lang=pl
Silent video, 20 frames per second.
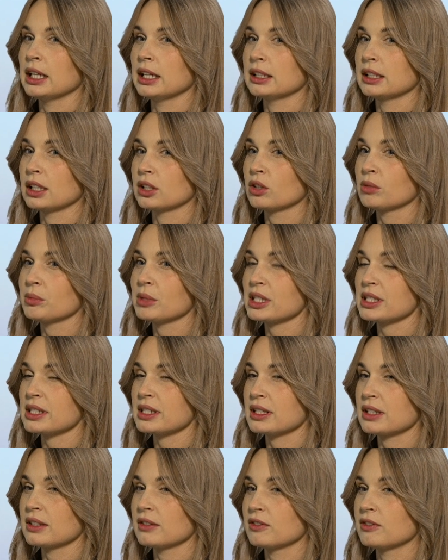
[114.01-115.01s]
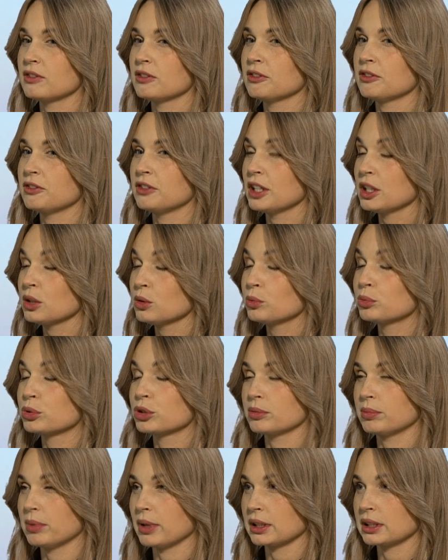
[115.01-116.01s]
Natomiast w wielu
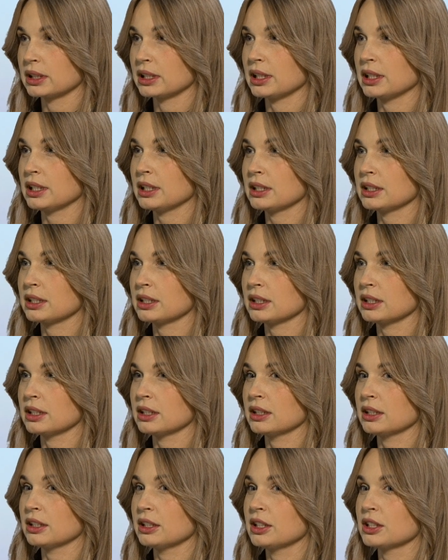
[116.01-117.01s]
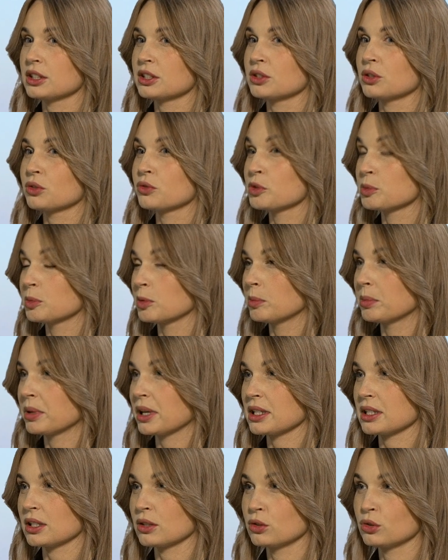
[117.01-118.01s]
przypadkach jest to
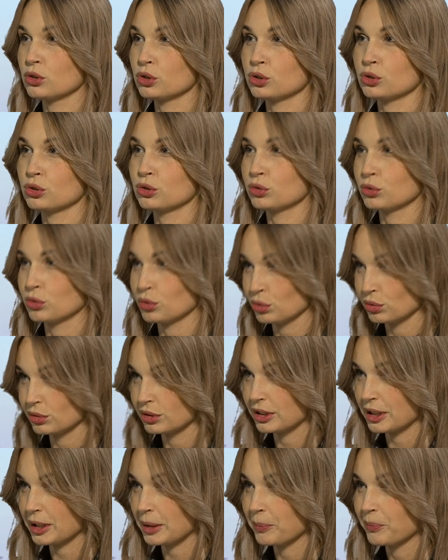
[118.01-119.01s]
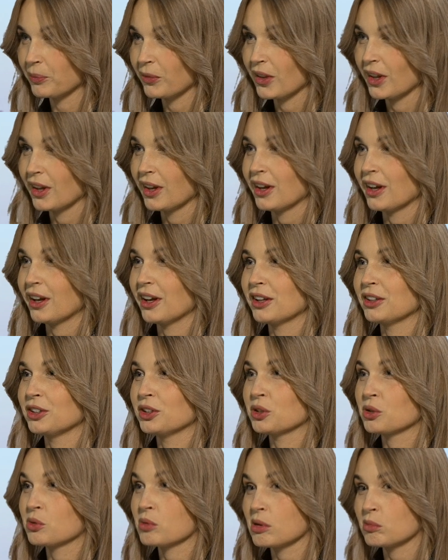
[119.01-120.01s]
współpraca dość trudna. E,
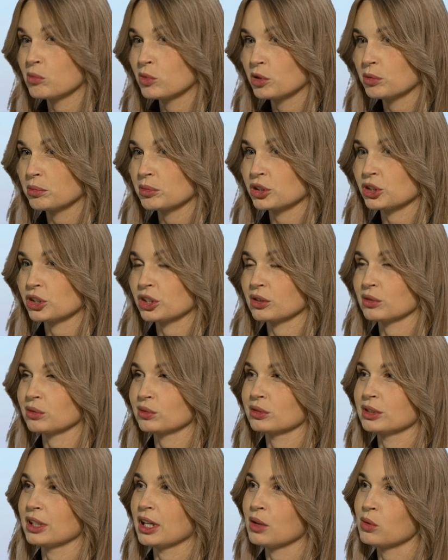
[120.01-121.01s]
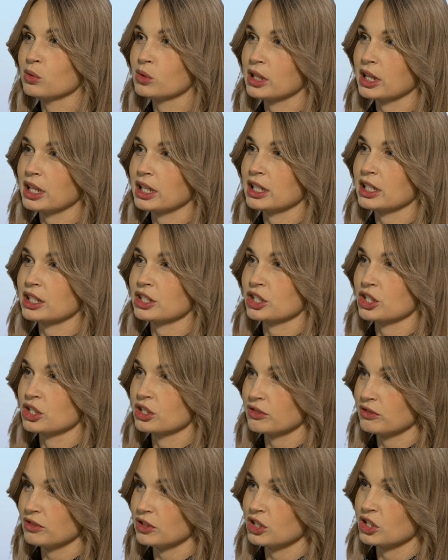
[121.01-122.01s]
nie okłamujmy się. Nauka
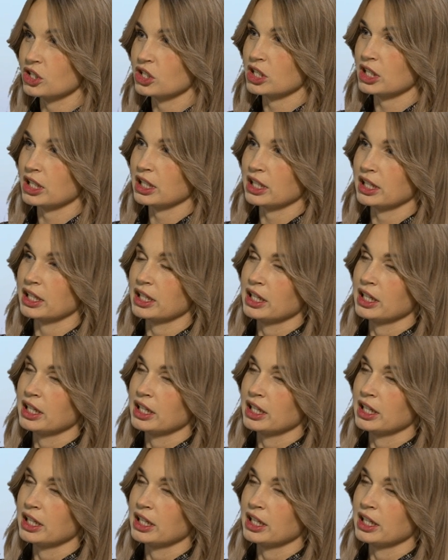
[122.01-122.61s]
rzeczywiście